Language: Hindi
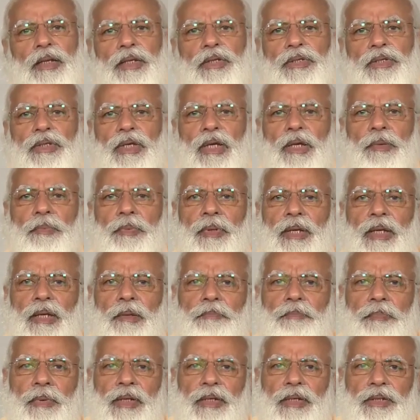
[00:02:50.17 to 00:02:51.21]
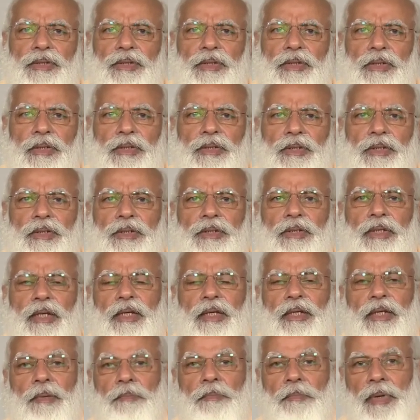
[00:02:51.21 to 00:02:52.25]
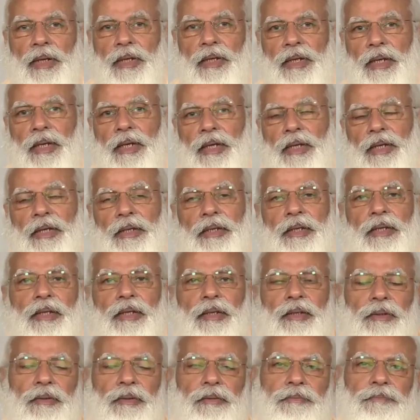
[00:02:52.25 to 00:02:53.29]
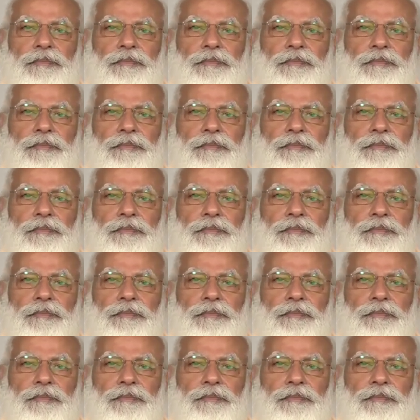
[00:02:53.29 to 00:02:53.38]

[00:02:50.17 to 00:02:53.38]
किसी भी परिस्थिति से निपटने के लिए